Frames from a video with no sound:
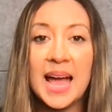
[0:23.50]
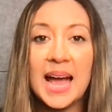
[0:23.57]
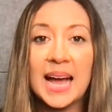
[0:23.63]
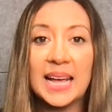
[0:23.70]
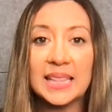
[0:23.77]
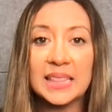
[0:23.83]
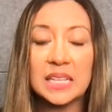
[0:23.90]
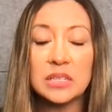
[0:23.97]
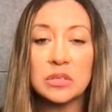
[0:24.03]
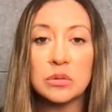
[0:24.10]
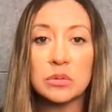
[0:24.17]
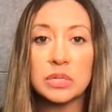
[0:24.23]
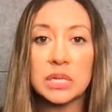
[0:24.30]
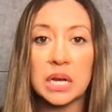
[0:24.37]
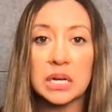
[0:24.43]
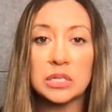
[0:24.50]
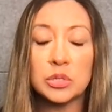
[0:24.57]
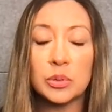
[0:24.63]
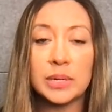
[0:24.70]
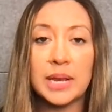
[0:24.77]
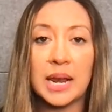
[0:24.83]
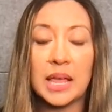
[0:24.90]
Antes de usar su
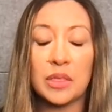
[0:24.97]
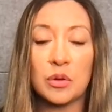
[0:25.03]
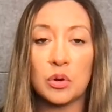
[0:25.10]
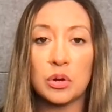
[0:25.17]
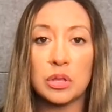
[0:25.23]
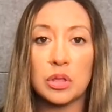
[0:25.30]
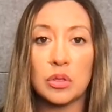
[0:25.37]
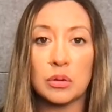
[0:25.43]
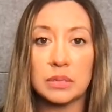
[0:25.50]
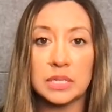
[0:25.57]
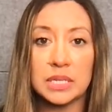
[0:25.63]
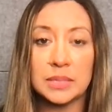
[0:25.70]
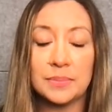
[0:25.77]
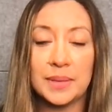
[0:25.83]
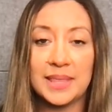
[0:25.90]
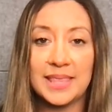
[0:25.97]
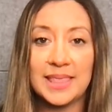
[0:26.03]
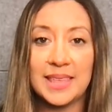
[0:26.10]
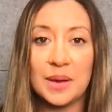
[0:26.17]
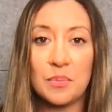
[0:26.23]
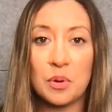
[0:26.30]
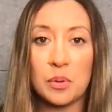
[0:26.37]
inhalador de dosis
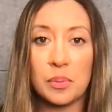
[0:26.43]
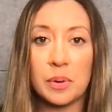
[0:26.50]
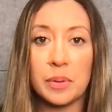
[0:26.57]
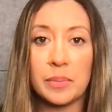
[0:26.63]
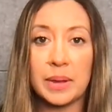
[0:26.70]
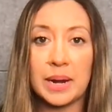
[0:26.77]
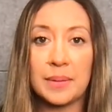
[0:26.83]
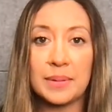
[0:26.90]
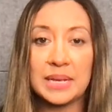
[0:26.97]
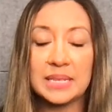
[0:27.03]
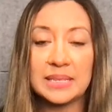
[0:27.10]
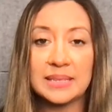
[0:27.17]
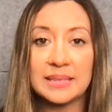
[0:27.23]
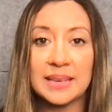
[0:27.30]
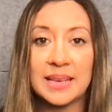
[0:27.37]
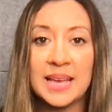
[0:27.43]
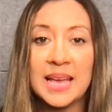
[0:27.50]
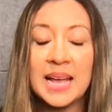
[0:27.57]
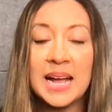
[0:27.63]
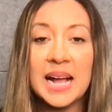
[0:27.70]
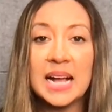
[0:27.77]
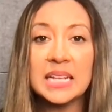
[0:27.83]
medida por primera vez,
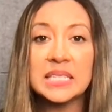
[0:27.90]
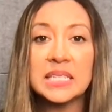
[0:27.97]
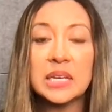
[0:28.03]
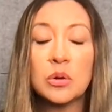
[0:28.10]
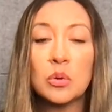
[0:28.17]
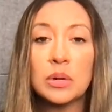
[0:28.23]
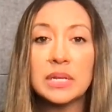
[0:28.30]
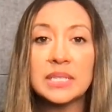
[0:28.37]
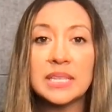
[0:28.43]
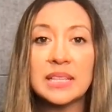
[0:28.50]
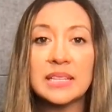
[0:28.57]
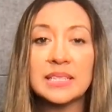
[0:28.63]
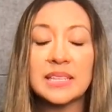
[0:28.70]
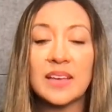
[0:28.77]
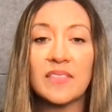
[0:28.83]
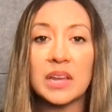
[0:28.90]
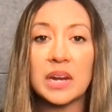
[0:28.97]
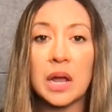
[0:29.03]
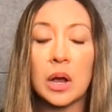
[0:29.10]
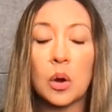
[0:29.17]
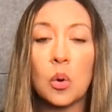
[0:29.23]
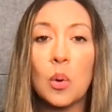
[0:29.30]
asegúrese de saber
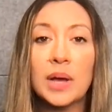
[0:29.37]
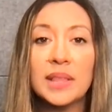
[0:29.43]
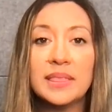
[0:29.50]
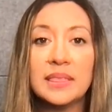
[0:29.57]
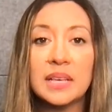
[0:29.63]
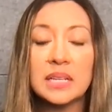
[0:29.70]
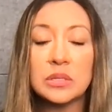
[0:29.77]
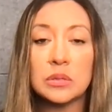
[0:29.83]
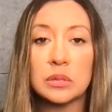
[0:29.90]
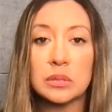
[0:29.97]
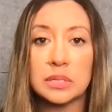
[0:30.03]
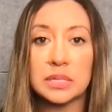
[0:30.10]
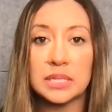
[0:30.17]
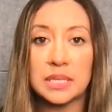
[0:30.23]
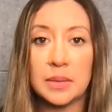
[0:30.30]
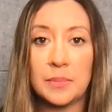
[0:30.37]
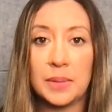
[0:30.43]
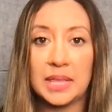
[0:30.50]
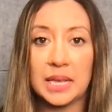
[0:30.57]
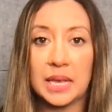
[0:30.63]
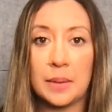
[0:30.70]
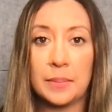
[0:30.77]
cuántas dosis de
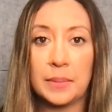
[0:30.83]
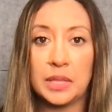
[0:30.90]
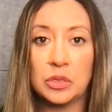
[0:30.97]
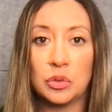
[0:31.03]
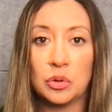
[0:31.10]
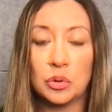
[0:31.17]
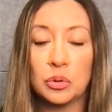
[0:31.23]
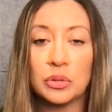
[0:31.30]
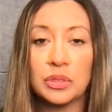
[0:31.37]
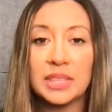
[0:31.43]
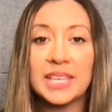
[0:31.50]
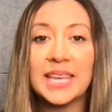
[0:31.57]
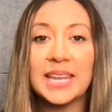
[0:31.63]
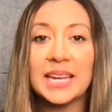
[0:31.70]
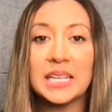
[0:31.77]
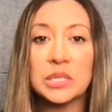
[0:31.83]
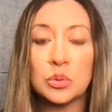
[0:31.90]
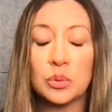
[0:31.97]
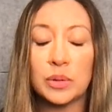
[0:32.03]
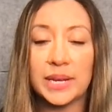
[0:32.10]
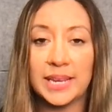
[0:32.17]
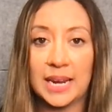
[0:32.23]
medicamento tiene
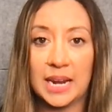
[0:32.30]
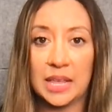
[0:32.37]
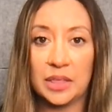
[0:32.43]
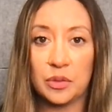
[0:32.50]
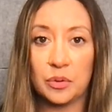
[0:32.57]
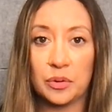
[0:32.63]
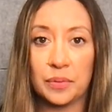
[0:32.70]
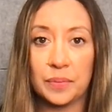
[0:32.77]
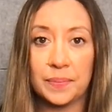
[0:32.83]
su inhalador.